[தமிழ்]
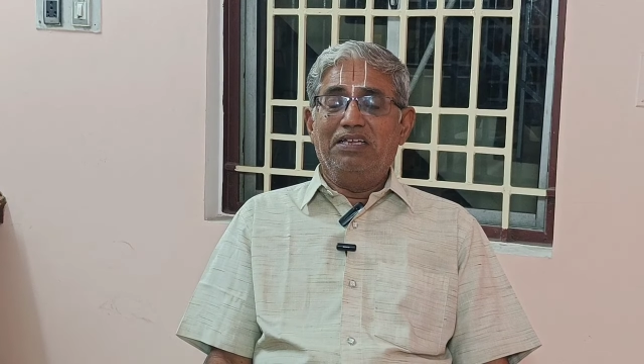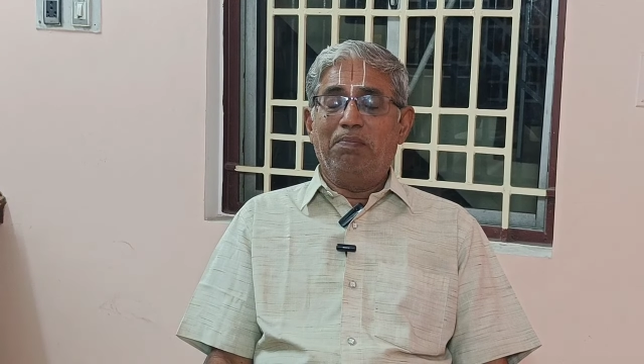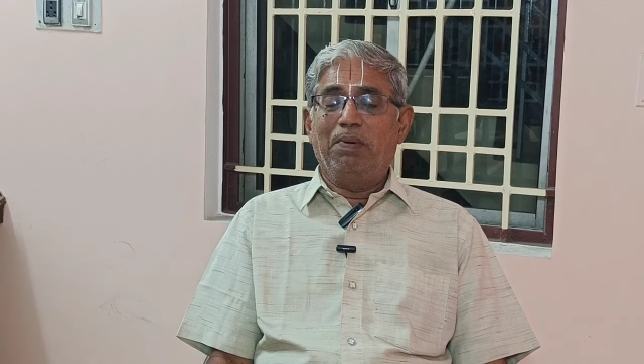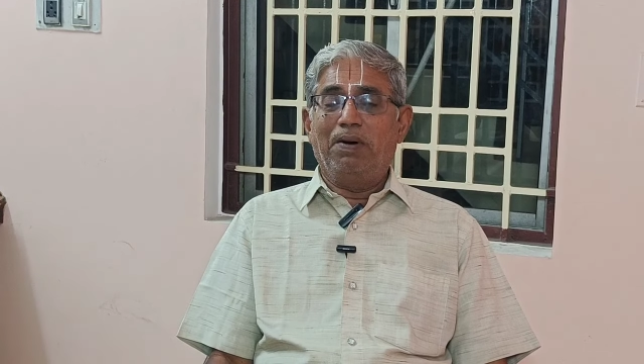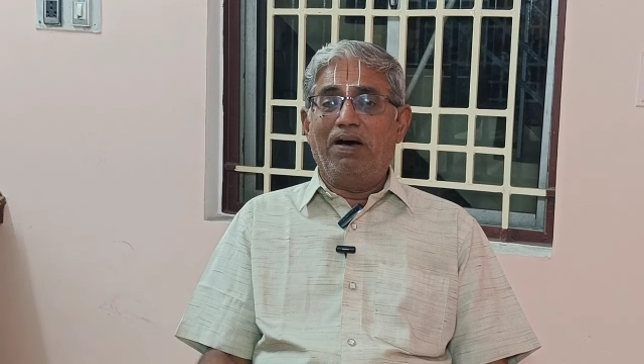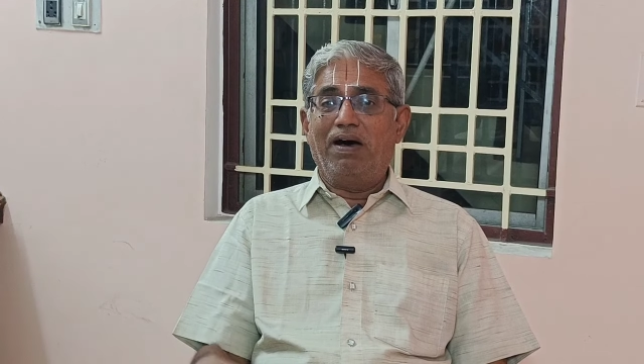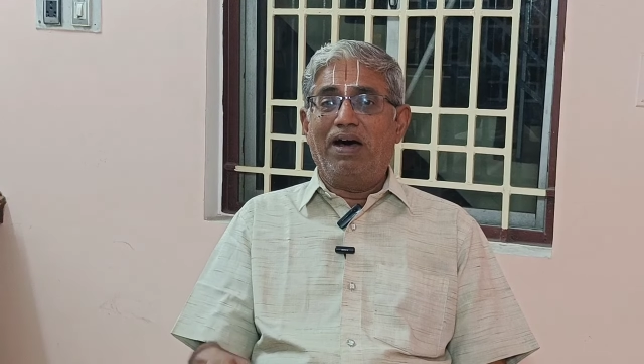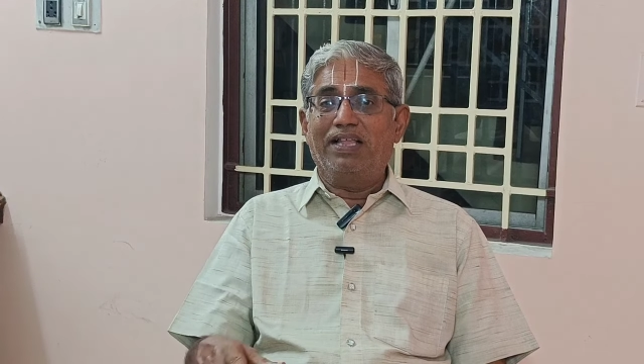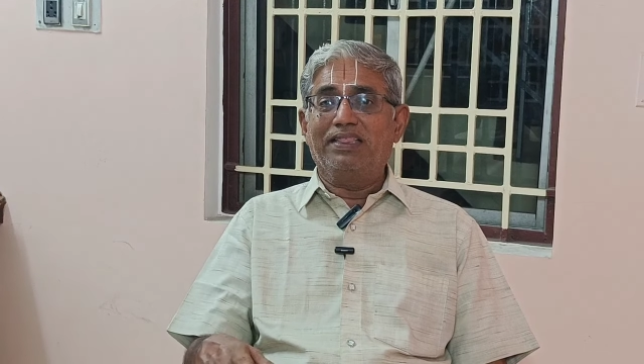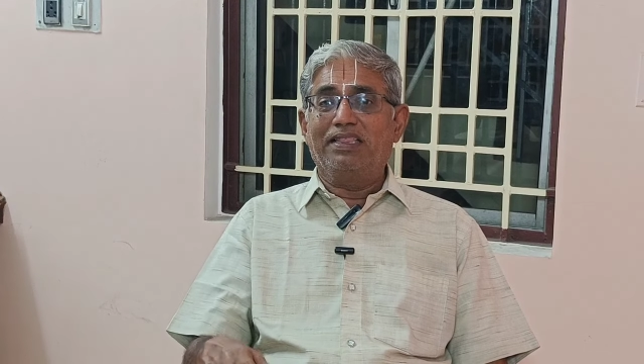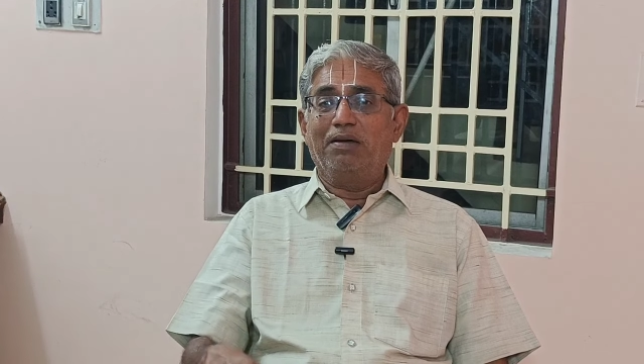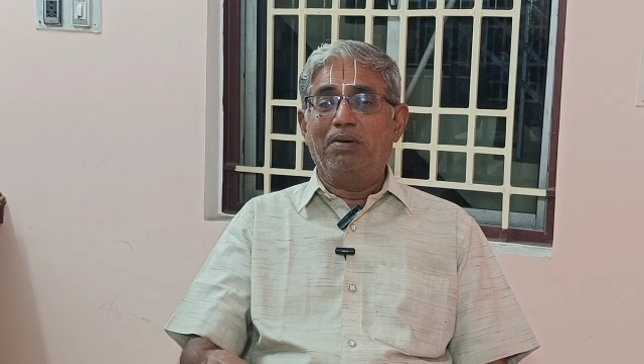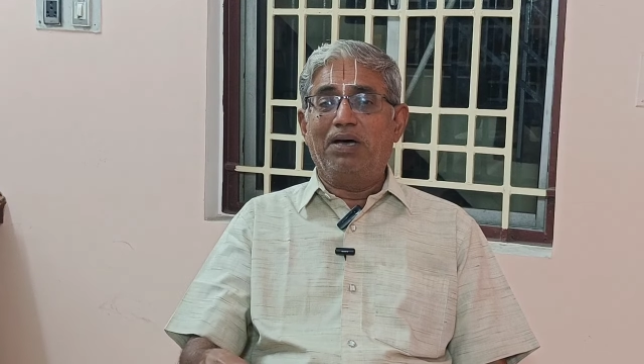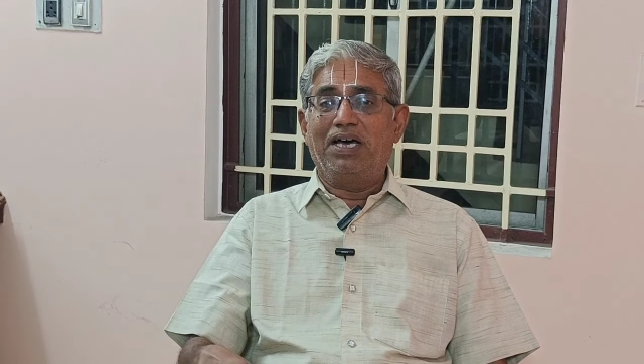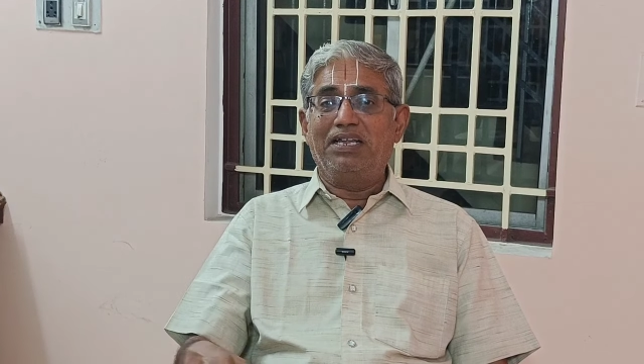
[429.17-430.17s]
இப்போ
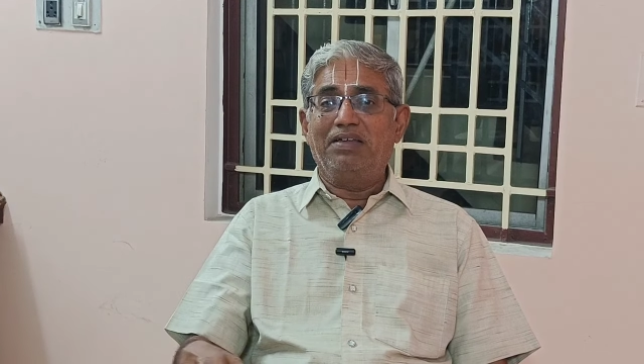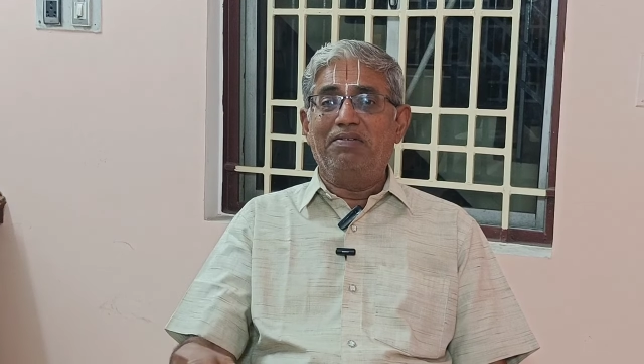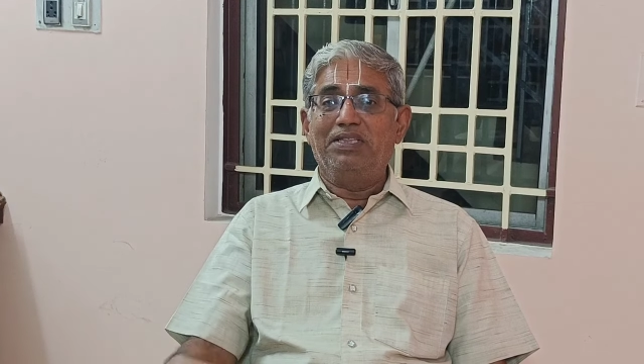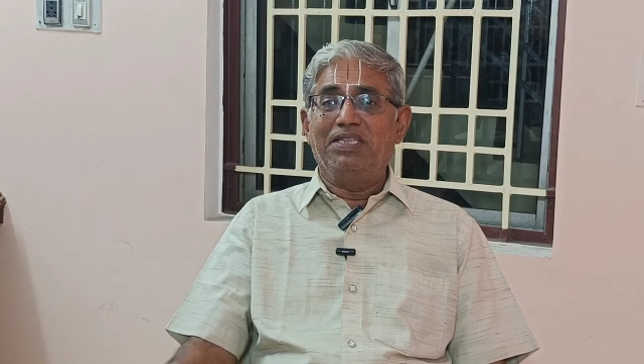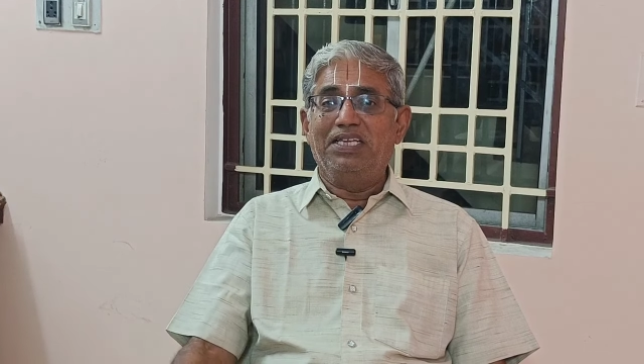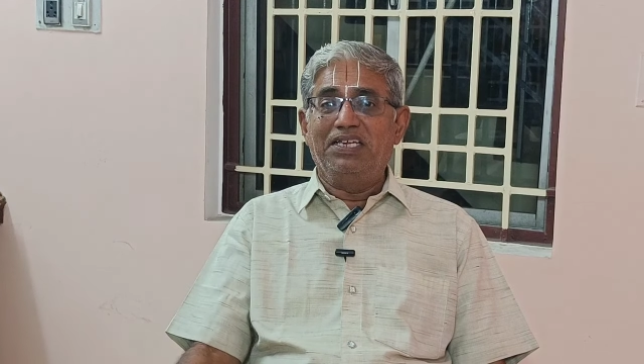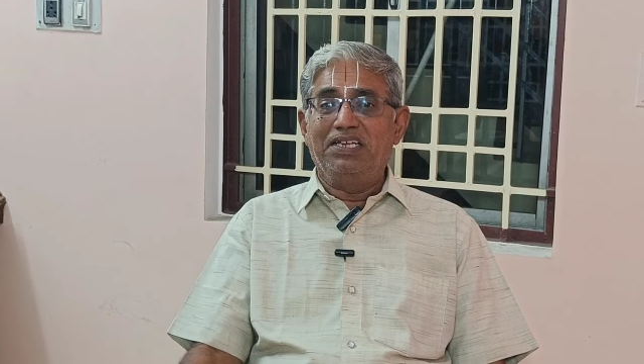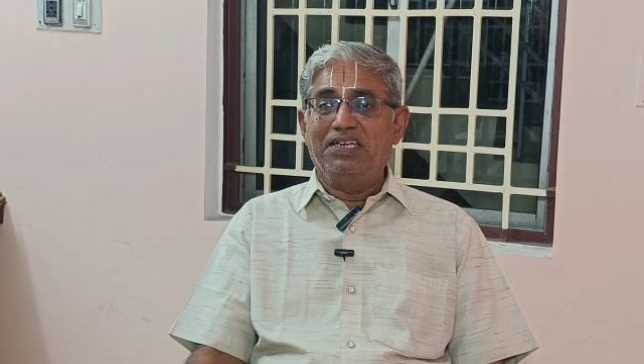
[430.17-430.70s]
அந்த மாதிரி வந்து